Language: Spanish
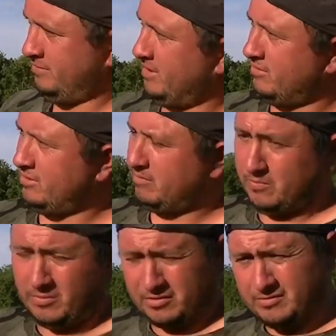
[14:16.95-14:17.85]
se corrió
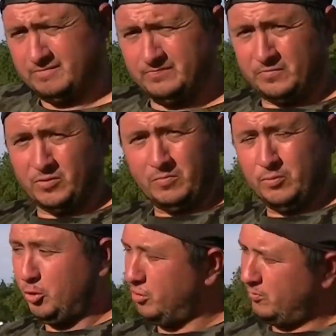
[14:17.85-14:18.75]
nomás porque no, no
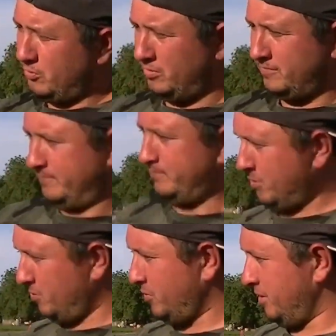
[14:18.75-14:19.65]
pudo, no pudo.
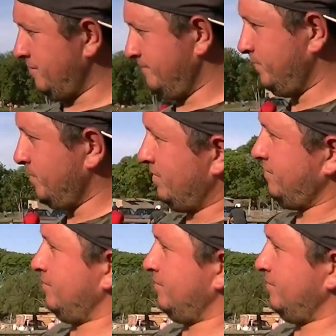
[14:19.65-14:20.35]
Listo, gracias